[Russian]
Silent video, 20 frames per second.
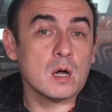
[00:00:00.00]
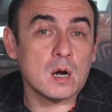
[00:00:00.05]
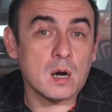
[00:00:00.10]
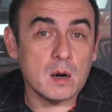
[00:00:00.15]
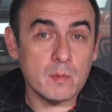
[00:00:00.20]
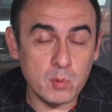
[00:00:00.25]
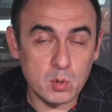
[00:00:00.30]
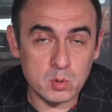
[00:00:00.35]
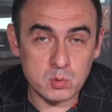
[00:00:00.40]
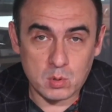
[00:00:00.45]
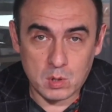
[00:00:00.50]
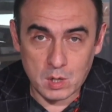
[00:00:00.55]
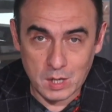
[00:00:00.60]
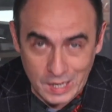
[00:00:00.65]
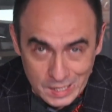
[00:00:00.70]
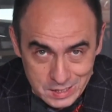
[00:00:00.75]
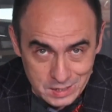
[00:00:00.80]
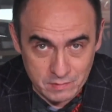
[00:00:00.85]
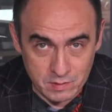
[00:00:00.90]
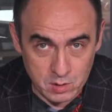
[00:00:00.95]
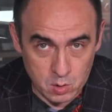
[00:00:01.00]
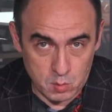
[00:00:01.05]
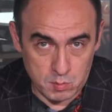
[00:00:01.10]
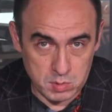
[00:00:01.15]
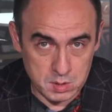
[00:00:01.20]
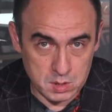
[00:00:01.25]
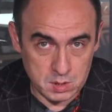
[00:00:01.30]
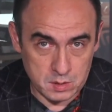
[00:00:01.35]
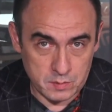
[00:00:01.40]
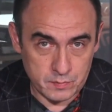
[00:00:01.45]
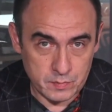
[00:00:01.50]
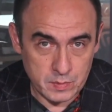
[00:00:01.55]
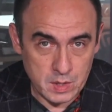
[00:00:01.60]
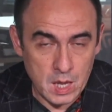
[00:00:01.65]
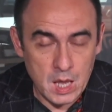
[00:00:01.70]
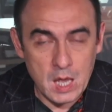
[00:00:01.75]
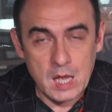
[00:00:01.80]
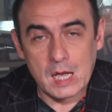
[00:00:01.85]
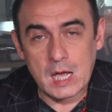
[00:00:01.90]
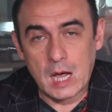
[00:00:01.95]
работу этого робота,
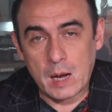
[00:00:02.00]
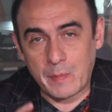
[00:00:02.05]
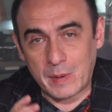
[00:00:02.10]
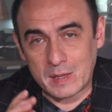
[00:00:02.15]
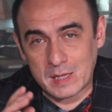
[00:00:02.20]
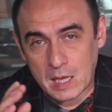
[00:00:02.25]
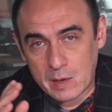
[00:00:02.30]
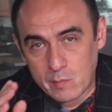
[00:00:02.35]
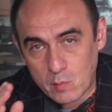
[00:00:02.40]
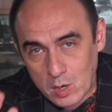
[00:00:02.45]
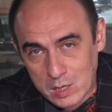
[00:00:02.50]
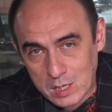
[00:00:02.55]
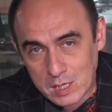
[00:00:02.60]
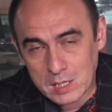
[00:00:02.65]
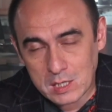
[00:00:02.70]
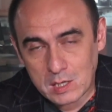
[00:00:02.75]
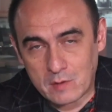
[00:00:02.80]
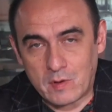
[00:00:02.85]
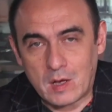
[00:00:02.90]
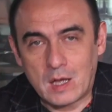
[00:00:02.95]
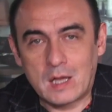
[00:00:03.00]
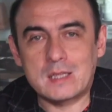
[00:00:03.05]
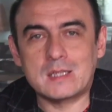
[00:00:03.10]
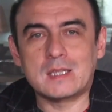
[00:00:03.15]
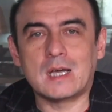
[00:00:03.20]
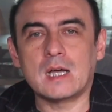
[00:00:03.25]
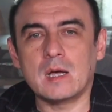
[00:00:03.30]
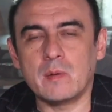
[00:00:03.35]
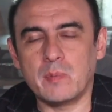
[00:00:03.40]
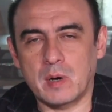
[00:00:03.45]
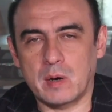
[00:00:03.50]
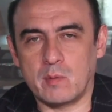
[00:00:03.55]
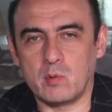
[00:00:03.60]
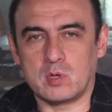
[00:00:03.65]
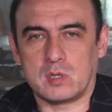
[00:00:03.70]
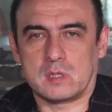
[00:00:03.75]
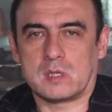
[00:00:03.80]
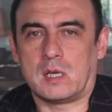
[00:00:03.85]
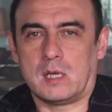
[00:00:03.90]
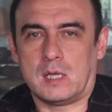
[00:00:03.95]
как по найму агентов, так и по
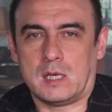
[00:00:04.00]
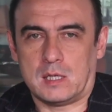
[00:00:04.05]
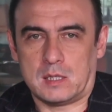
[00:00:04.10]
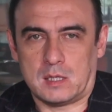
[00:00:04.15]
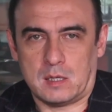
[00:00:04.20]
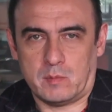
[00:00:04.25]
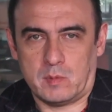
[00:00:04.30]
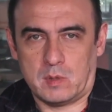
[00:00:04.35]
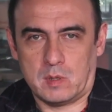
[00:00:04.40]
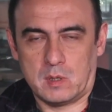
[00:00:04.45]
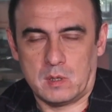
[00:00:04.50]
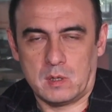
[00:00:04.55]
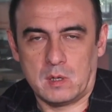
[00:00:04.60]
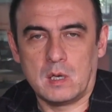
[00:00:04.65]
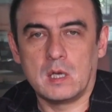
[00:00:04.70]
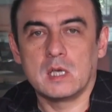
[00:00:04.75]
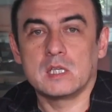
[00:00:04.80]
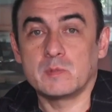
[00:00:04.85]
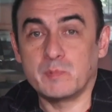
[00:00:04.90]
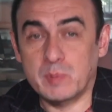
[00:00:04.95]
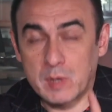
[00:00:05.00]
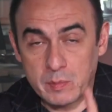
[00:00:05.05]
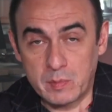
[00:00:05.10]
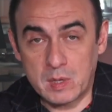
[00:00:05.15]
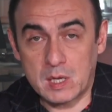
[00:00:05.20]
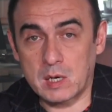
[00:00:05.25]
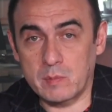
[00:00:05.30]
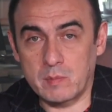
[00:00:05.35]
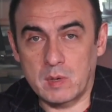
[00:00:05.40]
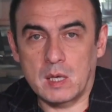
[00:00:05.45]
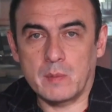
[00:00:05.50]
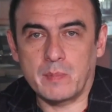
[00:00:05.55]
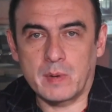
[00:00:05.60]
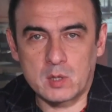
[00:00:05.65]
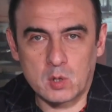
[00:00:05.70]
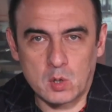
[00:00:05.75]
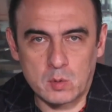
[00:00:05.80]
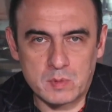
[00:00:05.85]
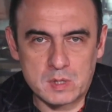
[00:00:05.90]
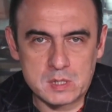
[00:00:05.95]
работе с клиентами. С примерами и
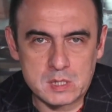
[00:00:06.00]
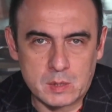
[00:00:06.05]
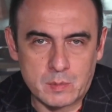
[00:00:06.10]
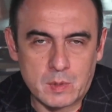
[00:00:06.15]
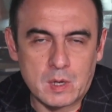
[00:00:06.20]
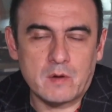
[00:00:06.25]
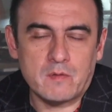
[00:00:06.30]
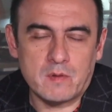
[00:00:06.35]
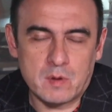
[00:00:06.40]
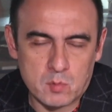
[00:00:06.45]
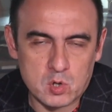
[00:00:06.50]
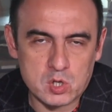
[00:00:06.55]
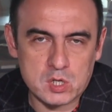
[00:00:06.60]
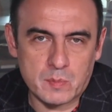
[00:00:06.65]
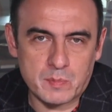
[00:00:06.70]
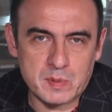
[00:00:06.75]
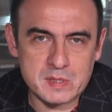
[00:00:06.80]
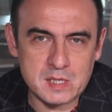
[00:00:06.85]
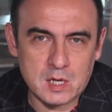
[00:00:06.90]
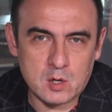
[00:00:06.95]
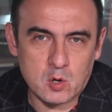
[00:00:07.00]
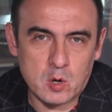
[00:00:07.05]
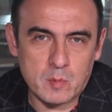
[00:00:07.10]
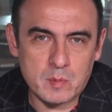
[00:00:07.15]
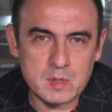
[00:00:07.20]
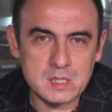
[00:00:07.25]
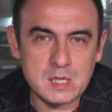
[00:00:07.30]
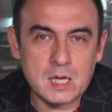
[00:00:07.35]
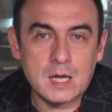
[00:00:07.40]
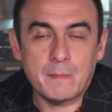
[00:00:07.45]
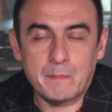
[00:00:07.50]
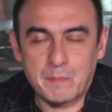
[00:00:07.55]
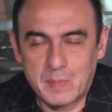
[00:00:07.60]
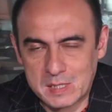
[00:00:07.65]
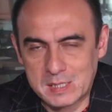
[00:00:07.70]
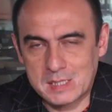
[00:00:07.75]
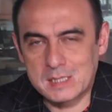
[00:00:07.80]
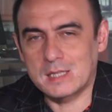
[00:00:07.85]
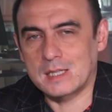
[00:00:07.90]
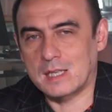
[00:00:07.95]
подробностями вы можете познакомиться по
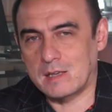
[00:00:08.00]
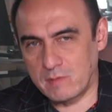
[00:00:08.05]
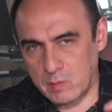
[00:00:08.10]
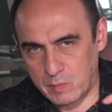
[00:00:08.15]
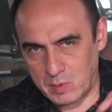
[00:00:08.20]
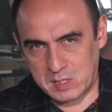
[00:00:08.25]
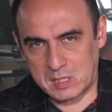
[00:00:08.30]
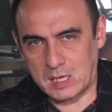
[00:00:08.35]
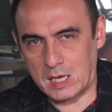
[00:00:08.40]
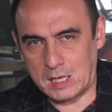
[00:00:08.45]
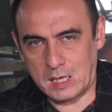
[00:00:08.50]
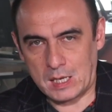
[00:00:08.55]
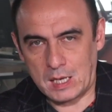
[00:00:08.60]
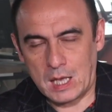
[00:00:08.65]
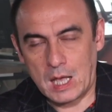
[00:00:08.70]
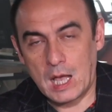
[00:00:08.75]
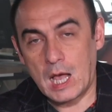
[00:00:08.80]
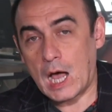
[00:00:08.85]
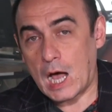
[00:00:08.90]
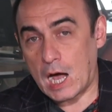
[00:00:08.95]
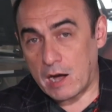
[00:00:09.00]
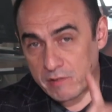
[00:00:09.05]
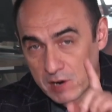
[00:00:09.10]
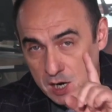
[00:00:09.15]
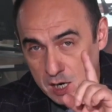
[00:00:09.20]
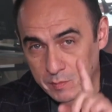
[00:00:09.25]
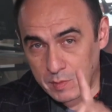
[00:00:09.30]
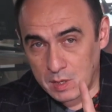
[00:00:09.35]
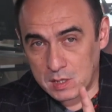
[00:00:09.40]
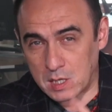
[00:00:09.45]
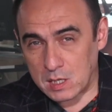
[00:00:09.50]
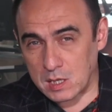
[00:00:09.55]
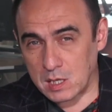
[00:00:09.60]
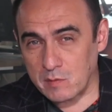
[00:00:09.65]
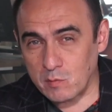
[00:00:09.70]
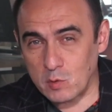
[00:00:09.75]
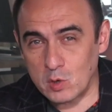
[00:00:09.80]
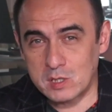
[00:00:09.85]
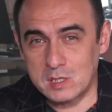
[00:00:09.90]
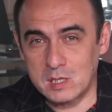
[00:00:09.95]
ссылке в описании, а фрагмент
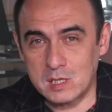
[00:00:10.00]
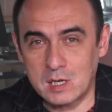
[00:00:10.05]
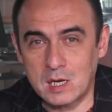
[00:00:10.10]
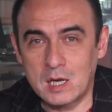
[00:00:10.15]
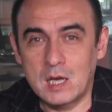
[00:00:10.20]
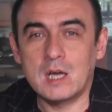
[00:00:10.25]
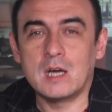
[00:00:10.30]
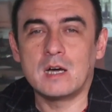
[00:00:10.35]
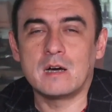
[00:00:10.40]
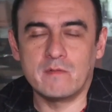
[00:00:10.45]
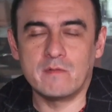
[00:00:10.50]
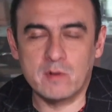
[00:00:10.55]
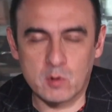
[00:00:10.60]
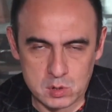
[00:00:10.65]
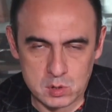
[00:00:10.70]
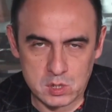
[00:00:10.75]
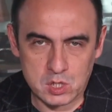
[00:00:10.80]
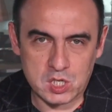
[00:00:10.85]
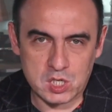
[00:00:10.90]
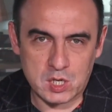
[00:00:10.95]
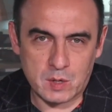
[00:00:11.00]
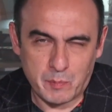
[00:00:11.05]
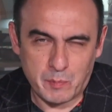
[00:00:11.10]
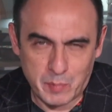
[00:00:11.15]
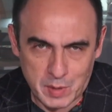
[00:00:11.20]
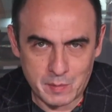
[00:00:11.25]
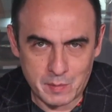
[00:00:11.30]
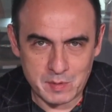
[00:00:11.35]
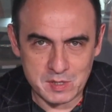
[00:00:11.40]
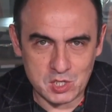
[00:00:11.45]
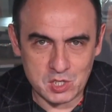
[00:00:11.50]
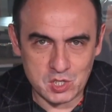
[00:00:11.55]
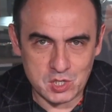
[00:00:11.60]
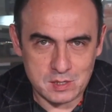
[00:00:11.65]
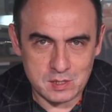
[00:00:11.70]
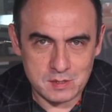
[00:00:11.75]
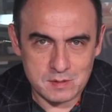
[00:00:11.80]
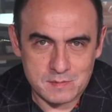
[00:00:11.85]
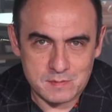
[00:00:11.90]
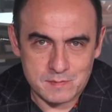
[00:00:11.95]
одного из них вы услышите прямо
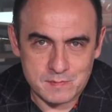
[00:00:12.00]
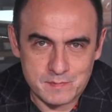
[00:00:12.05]
сейчас.